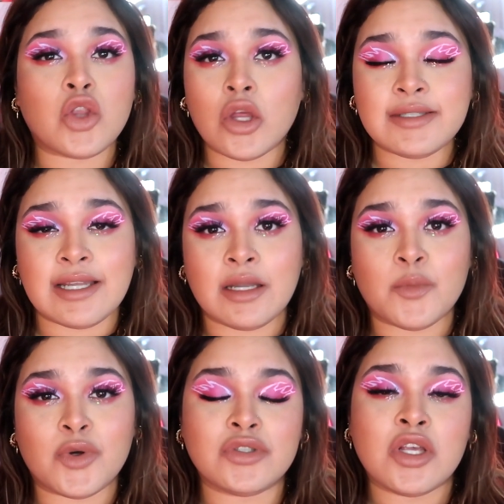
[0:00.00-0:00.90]
todas
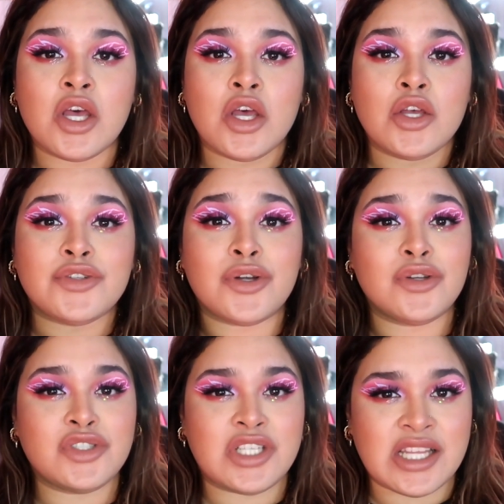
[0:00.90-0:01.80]
tenemos
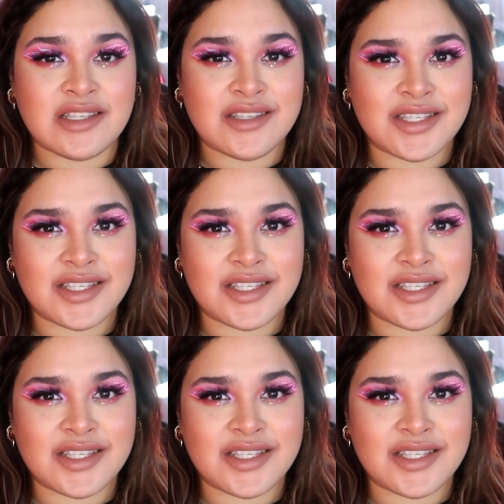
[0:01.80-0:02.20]
son los jeans.